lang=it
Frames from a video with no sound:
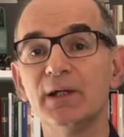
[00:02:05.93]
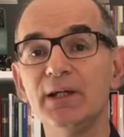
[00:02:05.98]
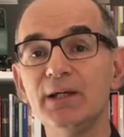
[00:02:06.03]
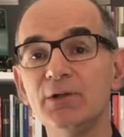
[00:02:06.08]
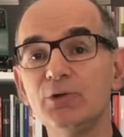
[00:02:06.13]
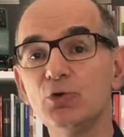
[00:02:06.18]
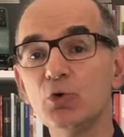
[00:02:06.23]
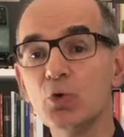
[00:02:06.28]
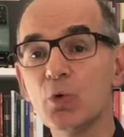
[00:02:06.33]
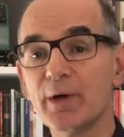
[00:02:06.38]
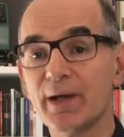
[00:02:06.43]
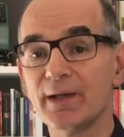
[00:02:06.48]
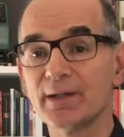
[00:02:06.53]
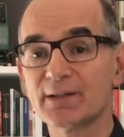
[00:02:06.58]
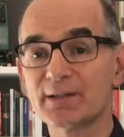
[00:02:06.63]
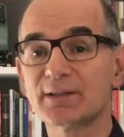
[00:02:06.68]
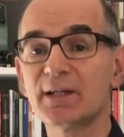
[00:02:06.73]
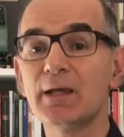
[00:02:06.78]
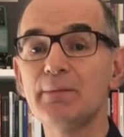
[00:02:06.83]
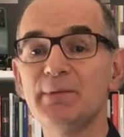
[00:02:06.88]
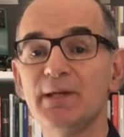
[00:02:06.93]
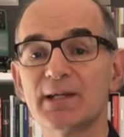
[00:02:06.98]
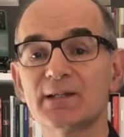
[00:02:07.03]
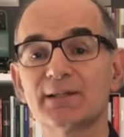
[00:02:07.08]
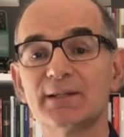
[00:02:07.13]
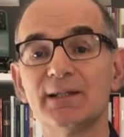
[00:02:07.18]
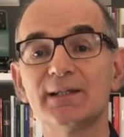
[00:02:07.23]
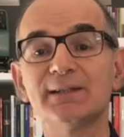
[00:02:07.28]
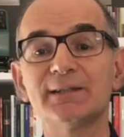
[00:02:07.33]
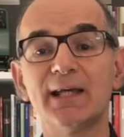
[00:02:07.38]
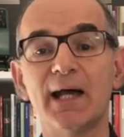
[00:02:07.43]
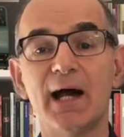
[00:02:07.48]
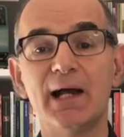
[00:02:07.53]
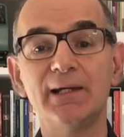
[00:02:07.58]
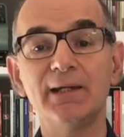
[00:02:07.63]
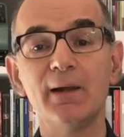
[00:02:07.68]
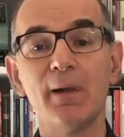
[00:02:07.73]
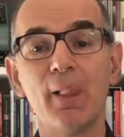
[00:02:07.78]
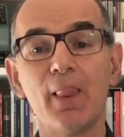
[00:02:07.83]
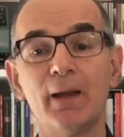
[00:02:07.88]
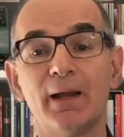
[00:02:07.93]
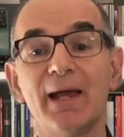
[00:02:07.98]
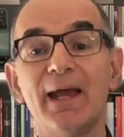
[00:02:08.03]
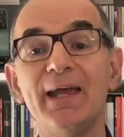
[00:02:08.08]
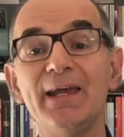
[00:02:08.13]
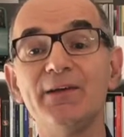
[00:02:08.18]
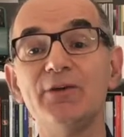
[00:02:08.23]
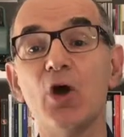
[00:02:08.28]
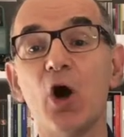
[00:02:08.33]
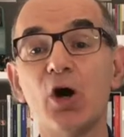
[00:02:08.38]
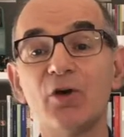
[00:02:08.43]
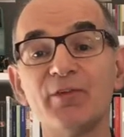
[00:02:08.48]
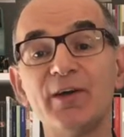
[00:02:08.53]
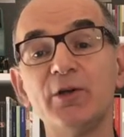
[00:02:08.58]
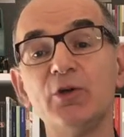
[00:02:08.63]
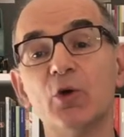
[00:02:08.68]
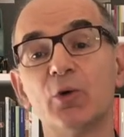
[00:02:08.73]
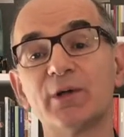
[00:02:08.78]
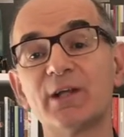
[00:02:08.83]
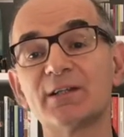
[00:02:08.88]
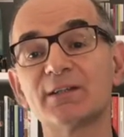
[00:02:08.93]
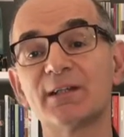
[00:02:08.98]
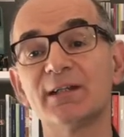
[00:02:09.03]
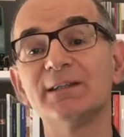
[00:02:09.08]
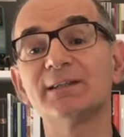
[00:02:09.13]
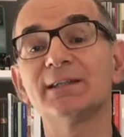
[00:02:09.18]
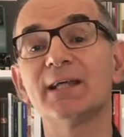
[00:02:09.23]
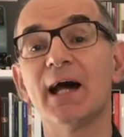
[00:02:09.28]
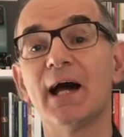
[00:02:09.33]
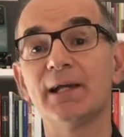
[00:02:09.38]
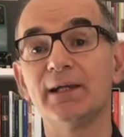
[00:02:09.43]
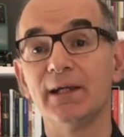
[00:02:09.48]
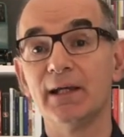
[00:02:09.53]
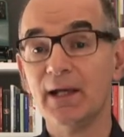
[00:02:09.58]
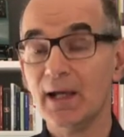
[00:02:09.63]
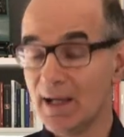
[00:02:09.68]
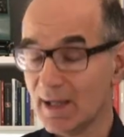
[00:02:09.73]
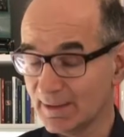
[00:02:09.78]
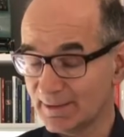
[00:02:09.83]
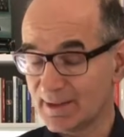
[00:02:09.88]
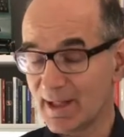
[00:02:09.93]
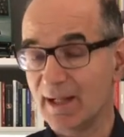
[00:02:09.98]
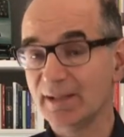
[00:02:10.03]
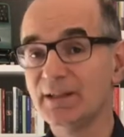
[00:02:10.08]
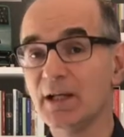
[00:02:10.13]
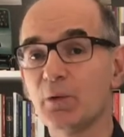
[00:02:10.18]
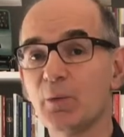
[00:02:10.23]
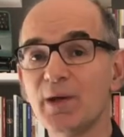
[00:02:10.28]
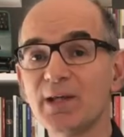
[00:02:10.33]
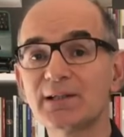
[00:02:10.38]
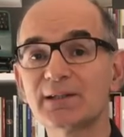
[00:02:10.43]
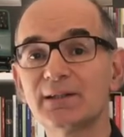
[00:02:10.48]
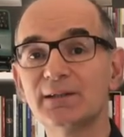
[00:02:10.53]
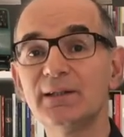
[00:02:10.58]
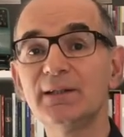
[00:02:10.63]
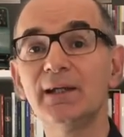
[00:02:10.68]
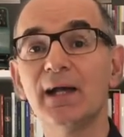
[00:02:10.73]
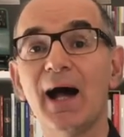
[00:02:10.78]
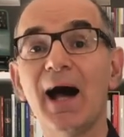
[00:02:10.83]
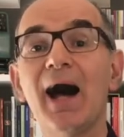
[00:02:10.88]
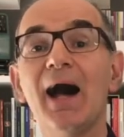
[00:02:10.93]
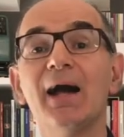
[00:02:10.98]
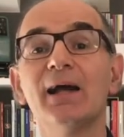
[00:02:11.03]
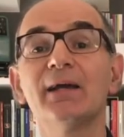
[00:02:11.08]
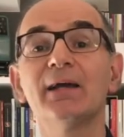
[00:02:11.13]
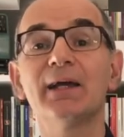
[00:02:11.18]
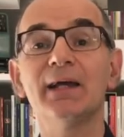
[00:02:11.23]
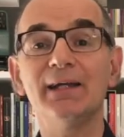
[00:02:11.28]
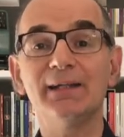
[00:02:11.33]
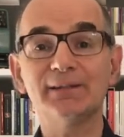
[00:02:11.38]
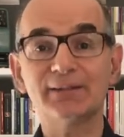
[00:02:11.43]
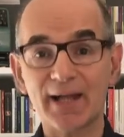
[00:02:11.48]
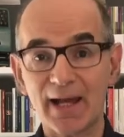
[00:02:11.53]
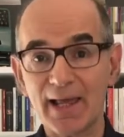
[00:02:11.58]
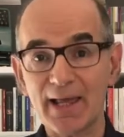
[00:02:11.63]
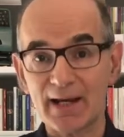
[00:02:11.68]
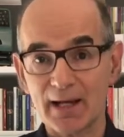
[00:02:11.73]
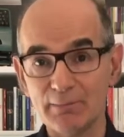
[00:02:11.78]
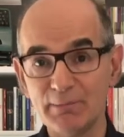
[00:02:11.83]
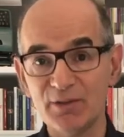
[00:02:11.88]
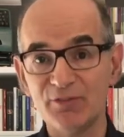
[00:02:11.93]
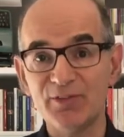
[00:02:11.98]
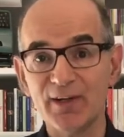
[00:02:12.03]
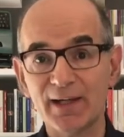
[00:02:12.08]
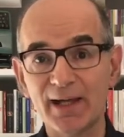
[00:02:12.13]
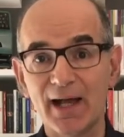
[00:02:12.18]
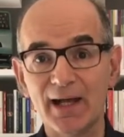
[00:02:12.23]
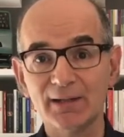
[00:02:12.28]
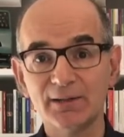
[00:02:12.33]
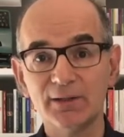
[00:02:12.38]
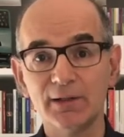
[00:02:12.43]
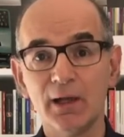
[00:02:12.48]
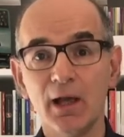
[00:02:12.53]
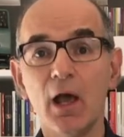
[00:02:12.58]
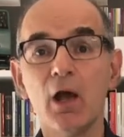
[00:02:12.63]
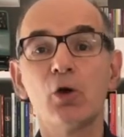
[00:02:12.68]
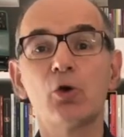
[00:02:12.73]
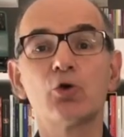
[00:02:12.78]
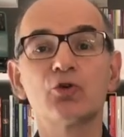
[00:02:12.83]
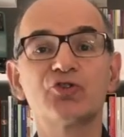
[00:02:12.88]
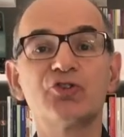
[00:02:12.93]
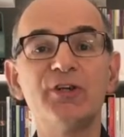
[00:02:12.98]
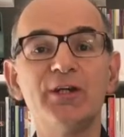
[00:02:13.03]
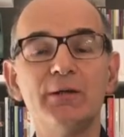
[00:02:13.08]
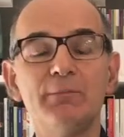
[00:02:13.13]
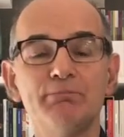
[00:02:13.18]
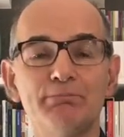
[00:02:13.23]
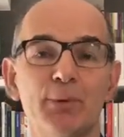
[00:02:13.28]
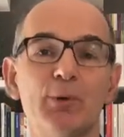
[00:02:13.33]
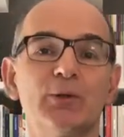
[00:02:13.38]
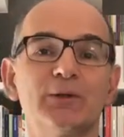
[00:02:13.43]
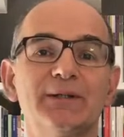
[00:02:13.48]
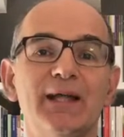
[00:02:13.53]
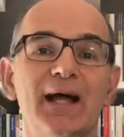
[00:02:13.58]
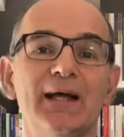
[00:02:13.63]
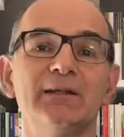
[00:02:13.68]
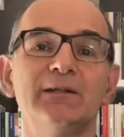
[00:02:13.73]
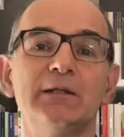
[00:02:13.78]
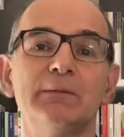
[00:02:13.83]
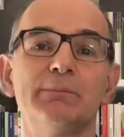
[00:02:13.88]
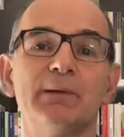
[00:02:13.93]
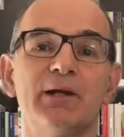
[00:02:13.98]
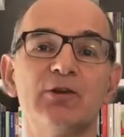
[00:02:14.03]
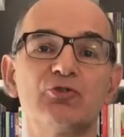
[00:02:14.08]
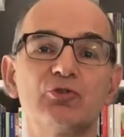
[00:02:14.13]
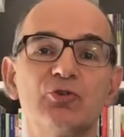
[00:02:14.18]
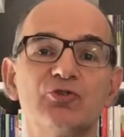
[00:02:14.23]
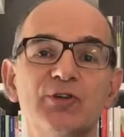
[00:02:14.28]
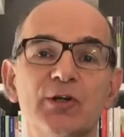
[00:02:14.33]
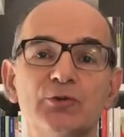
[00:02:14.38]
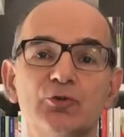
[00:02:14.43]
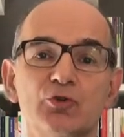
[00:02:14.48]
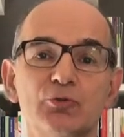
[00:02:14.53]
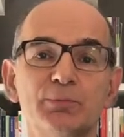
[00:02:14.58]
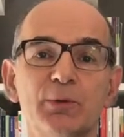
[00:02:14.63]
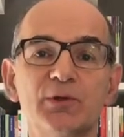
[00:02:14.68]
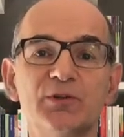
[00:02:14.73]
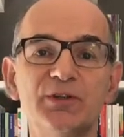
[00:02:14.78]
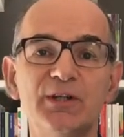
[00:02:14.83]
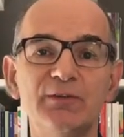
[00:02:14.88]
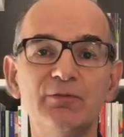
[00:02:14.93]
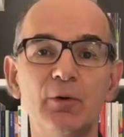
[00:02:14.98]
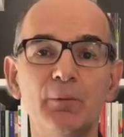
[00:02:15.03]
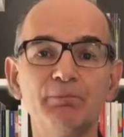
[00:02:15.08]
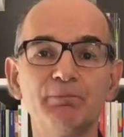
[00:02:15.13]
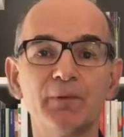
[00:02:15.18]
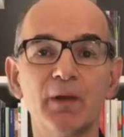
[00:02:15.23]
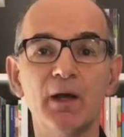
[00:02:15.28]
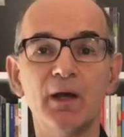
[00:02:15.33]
i 2 semi essenziali e i 9 non essenziali. Tra di questi anche i 3 ramificati così importanti per il soggetto sportivo,